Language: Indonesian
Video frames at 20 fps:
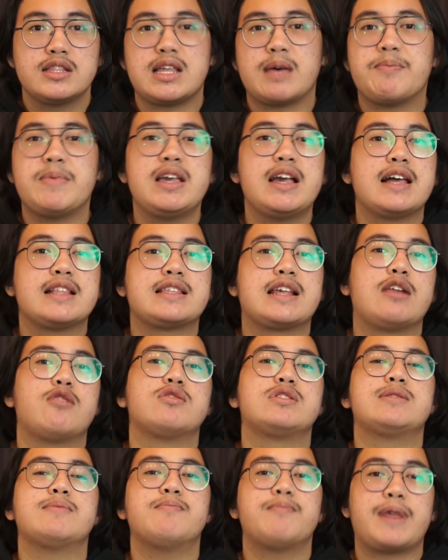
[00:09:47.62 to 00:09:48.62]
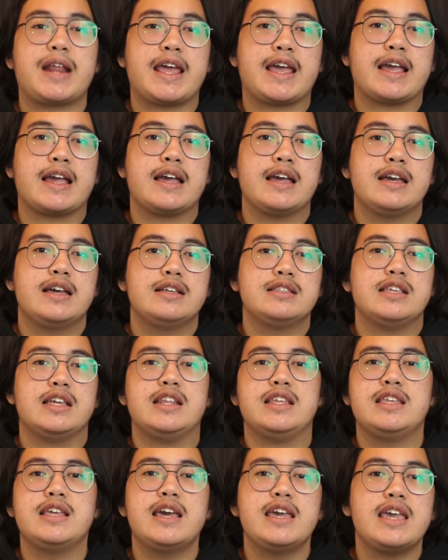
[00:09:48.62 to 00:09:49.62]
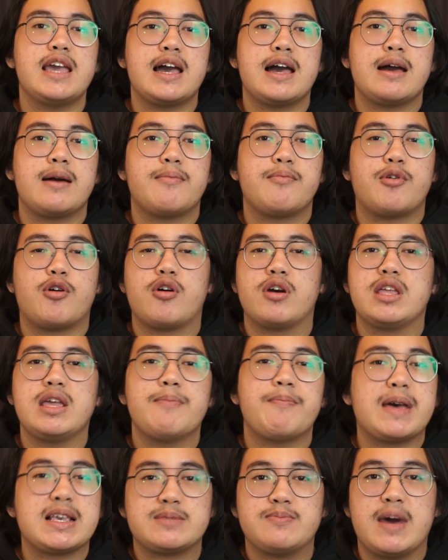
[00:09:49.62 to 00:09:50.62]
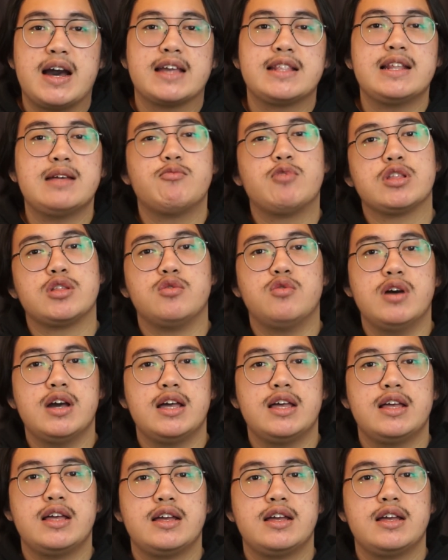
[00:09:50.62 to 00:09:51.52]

tapi nggak terlalu cempreng jadinya ya pokoknya pas banget lah buat gue